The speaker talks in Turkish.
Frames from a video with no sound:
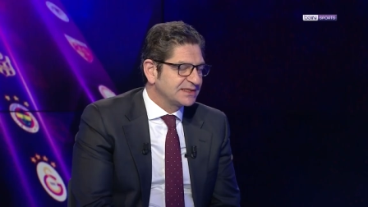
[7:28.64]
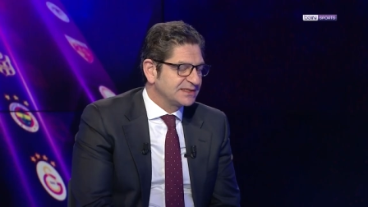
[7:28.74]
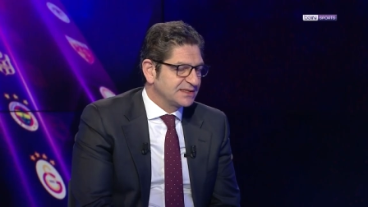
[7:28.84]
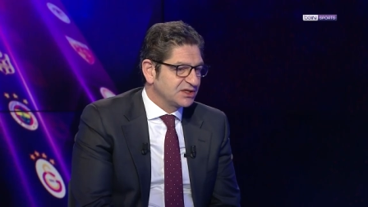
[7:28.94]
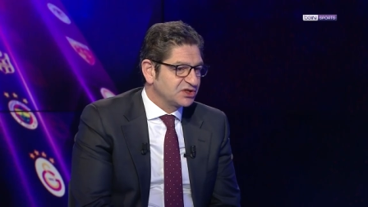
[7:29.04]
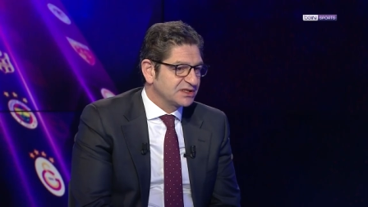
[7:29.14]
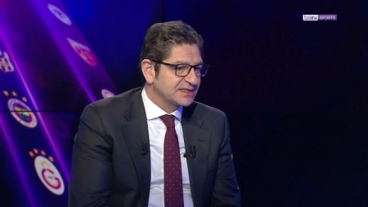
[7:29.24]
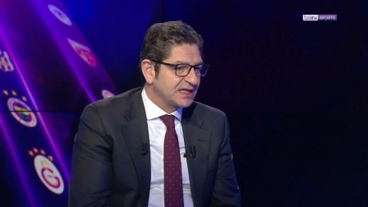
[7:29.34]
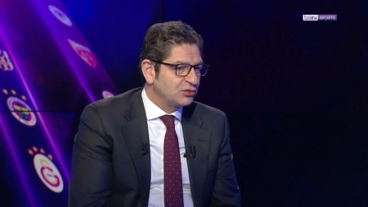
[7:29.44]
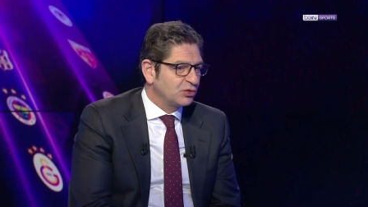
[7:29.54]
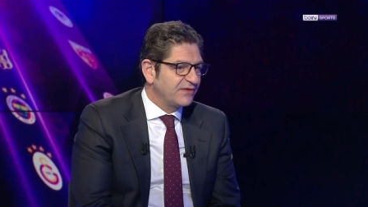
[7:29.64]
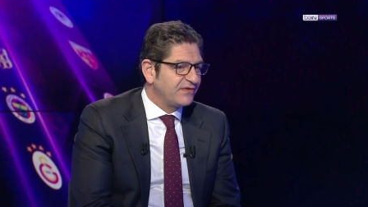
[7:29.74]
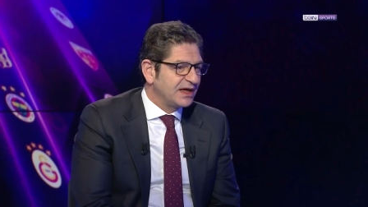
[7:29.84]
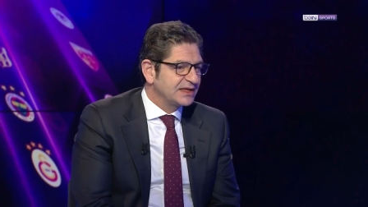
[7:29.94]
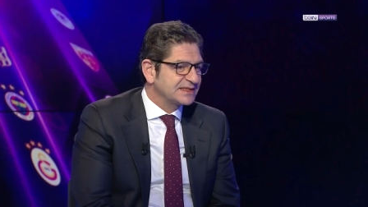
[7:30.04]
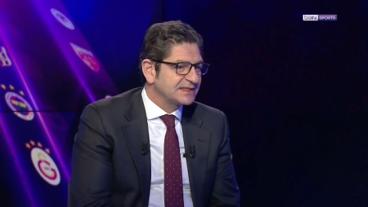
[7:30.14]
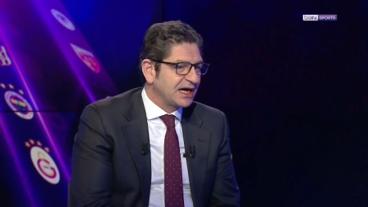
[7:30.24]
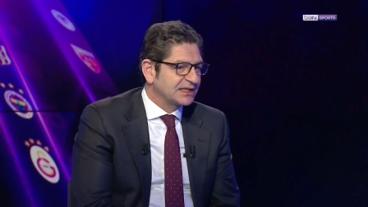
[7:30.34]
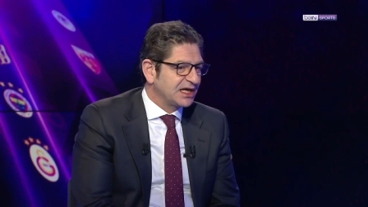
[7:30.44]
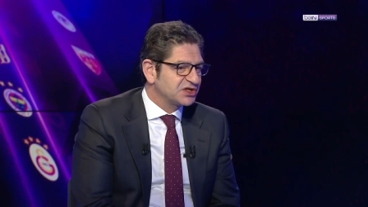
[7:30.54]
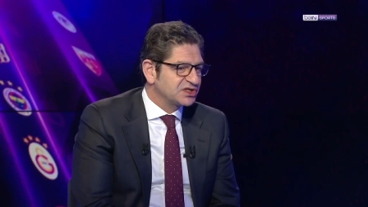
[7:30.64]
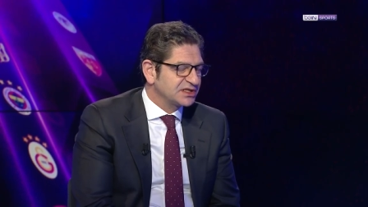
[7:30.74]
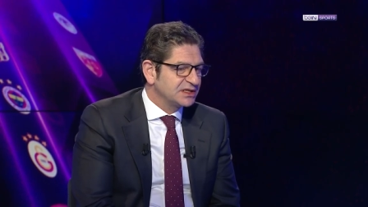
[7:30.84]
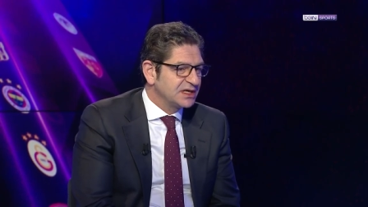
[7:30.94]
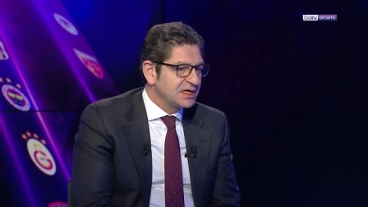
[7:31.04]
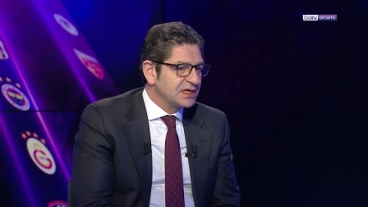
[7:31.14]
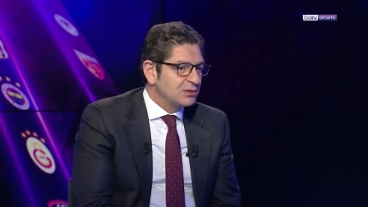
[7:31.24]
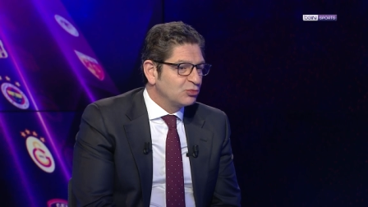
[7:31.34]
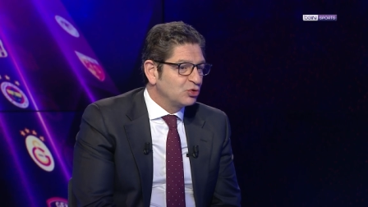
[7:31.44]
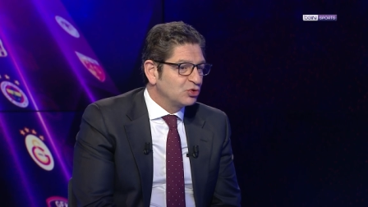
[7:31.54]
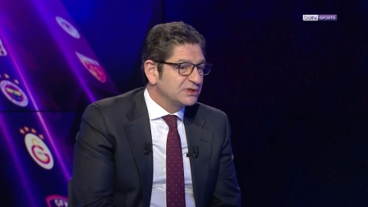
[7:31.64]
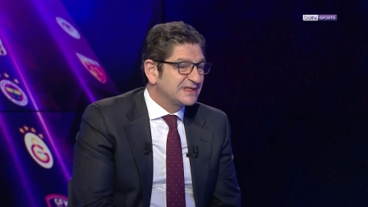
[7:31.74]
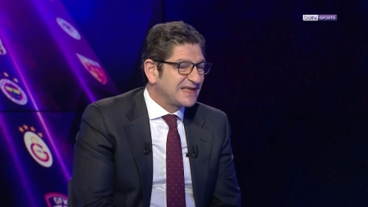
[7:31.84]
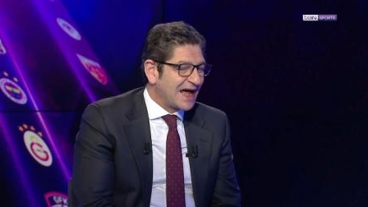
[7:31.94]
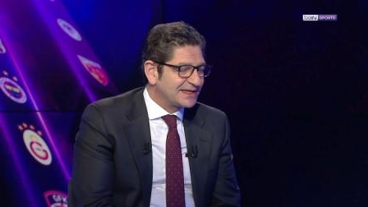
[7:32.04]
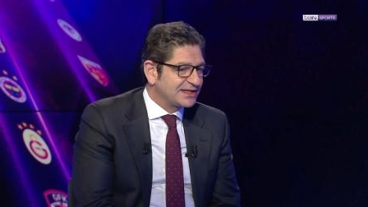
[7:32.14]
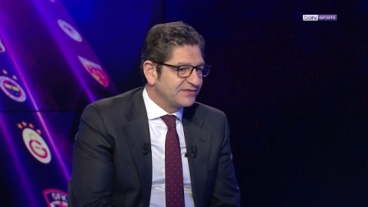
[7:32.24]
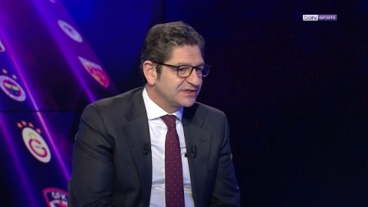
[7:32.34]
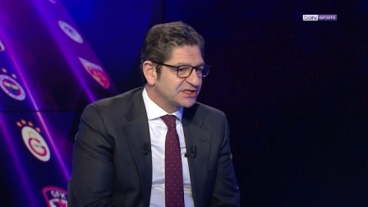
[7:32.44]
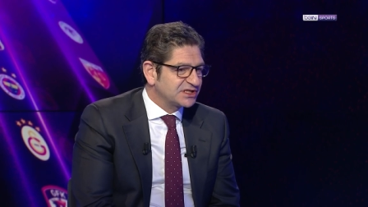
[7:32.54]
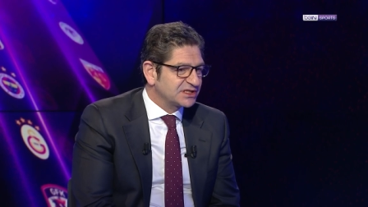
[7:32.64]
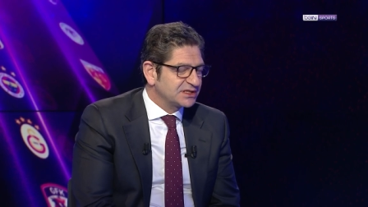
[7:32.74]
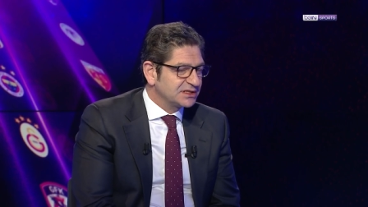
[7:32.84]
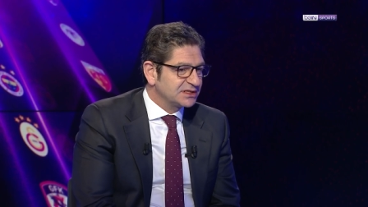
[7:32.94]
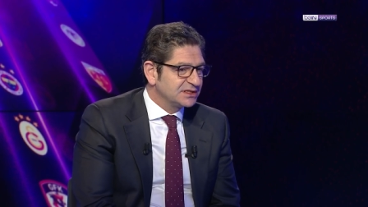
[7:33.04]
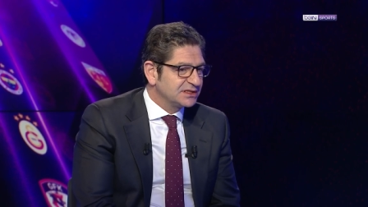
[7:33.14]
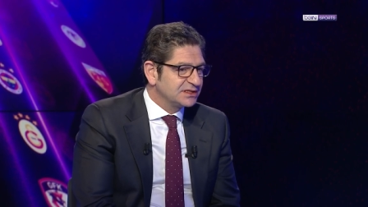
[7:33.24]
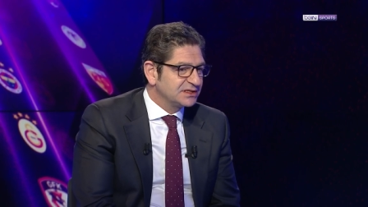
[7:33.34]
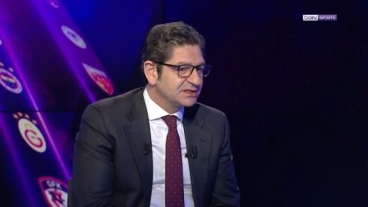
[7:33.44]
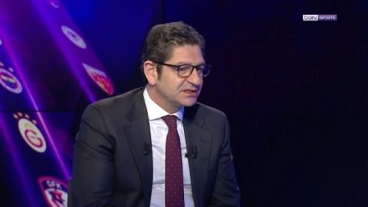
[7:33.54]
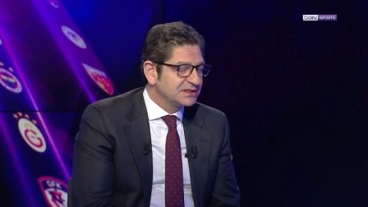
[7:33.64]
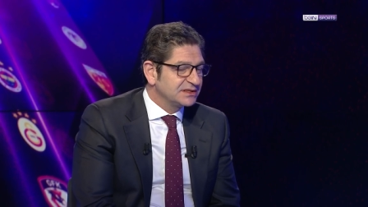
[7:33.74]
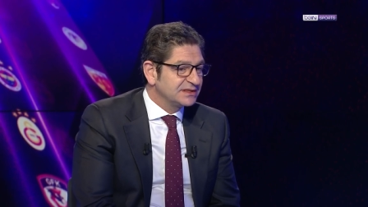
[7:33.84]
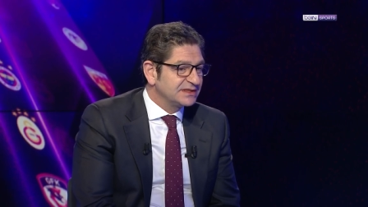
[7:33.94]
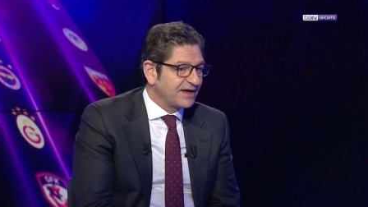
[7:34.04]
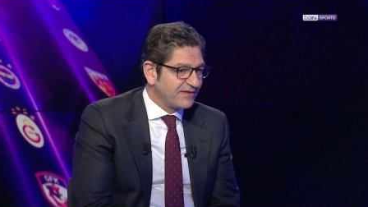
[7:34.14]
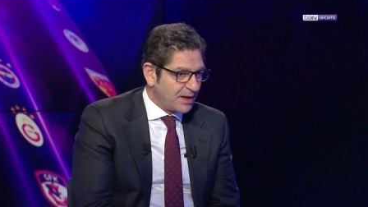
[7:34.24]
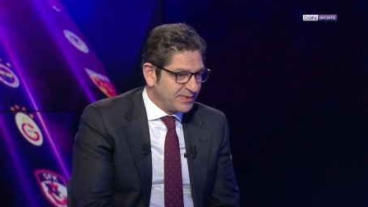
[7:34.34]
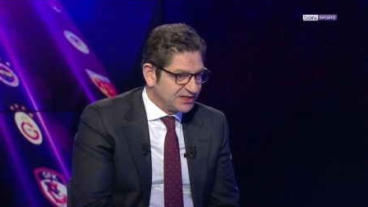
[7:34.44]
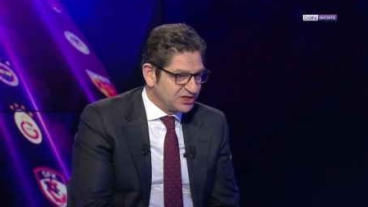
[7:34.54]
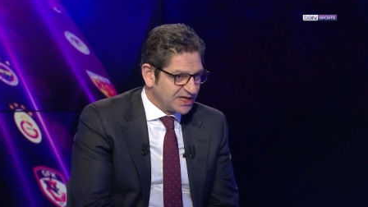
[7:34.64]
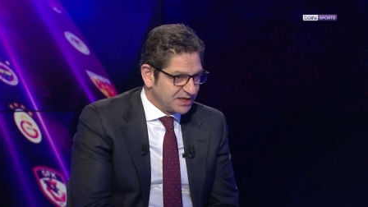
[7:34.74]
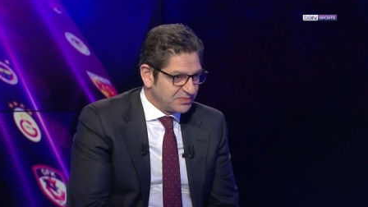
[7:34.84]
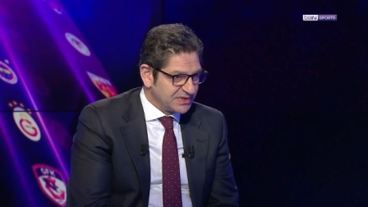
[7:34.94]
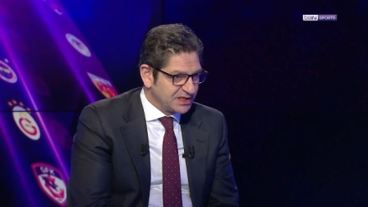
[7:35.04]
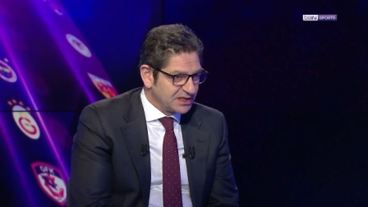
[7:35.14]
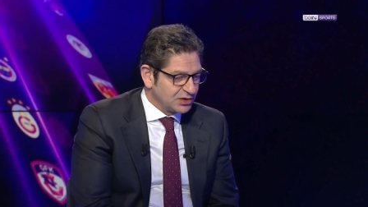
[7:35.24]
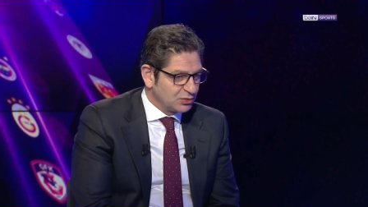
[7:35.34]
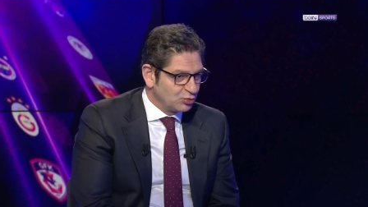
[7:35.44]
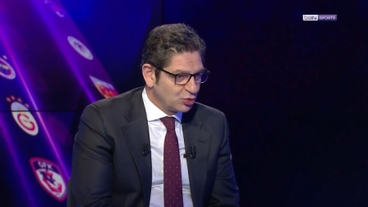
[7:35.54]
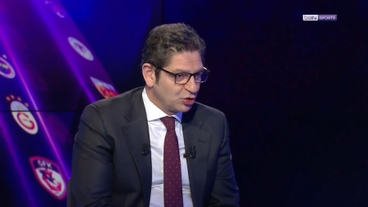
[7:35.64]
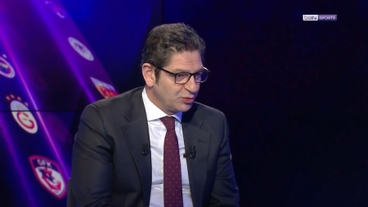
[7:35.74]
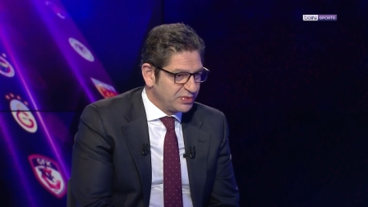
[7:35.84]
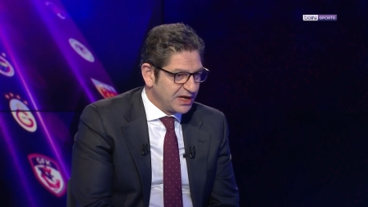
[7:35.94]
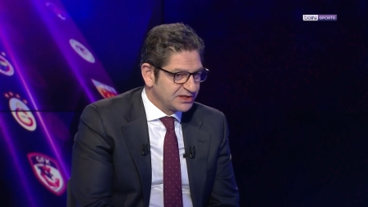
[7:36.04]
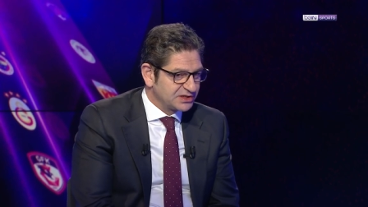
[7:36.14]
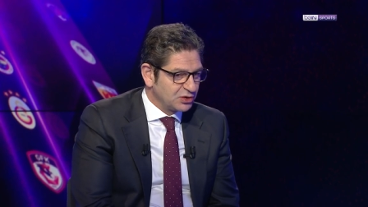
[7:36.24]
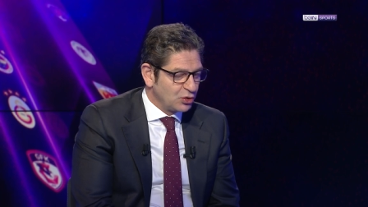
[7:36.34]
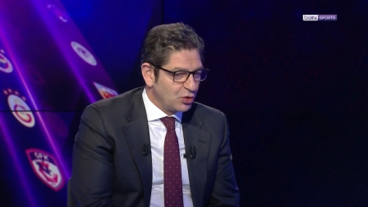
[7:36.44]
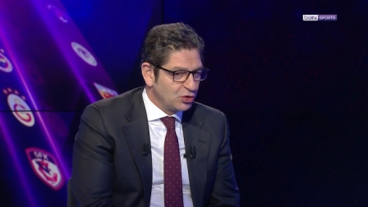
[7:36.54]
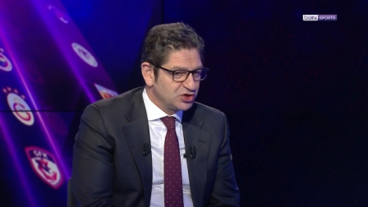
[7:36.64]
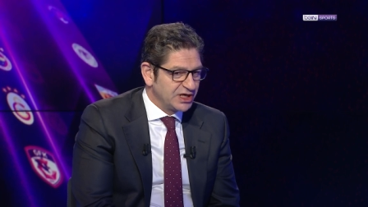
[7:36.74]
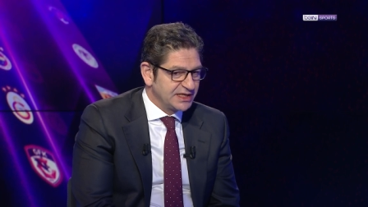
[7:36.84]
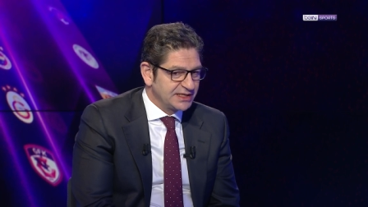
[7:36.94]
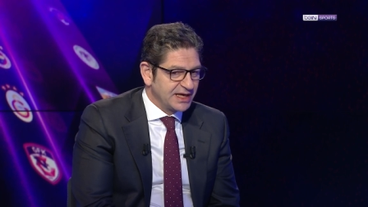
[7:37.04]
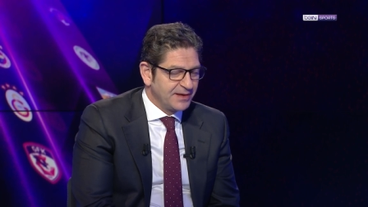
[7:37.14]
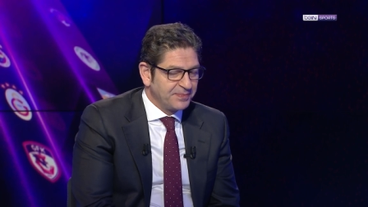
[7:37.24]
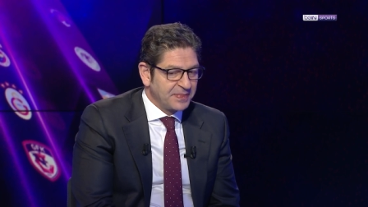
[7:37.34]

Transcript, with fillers: sizin açınızdan? UEFA nasıl yaklaştı? Bu sert tavır e, devam edecek mi bu kulüpler ölçeğinde?